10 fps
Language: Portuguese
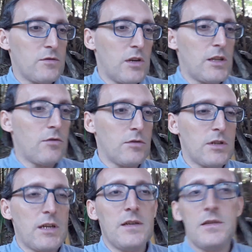do artigo
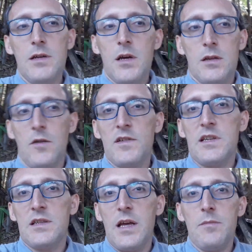13, talvez
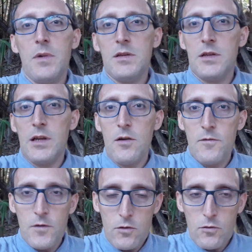até mande tirar o
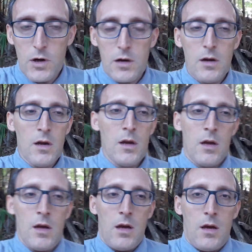vídeo do ar.
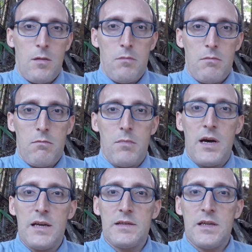
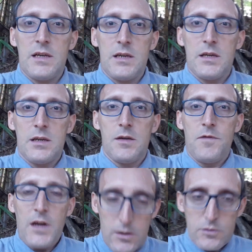Mas é,
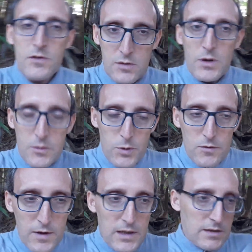Vingadores Ultimato
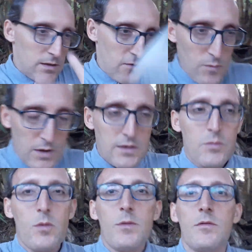posso falar livremente, sem
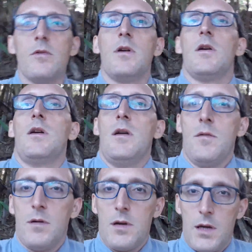problema nenhum.
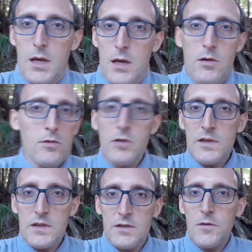Eu não
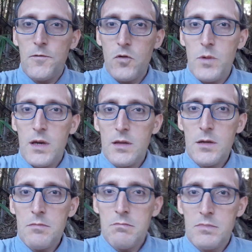assisti o filme
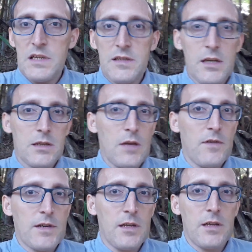ainda, Tem,
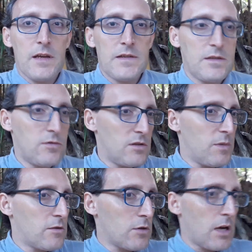teve gente que assistiu de
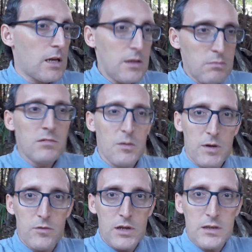madrugada, na
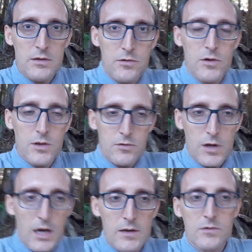madrugada de hoje, no
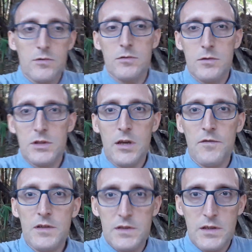caso, dia
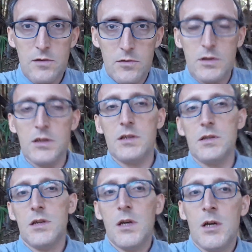25
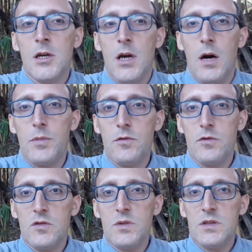de abril de
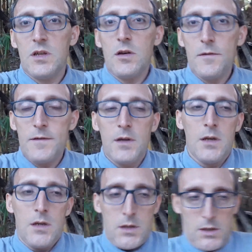2019.
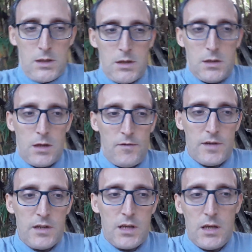Teve
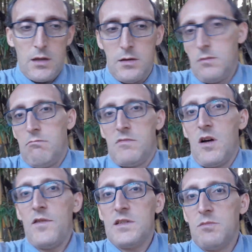gente que
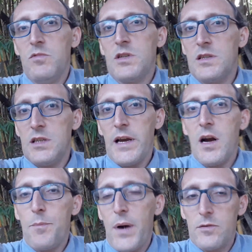Talvez muita gente tenha
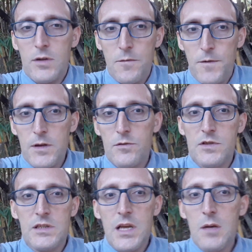acampado na fila do
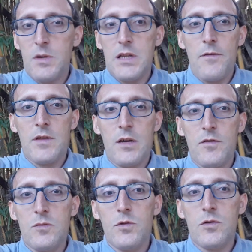cinema, deve ter
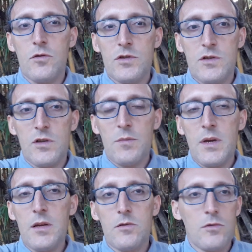havido muito
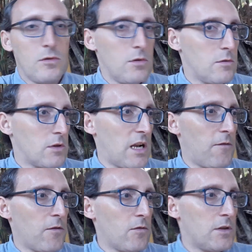congestionamento,
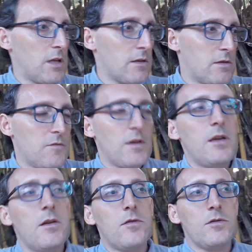tráfego intenso de
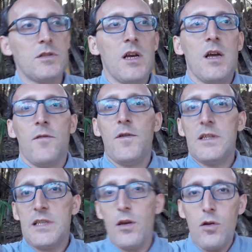veículos,
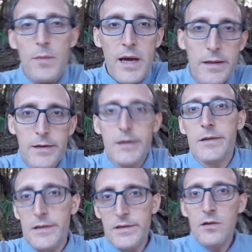filas
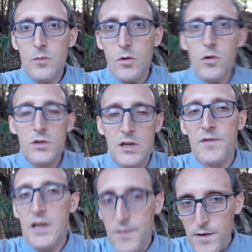quilométricas, assim como hoje
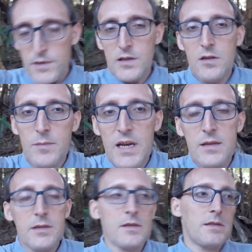haverá filas
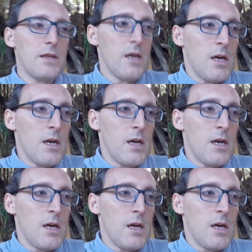quilométricas,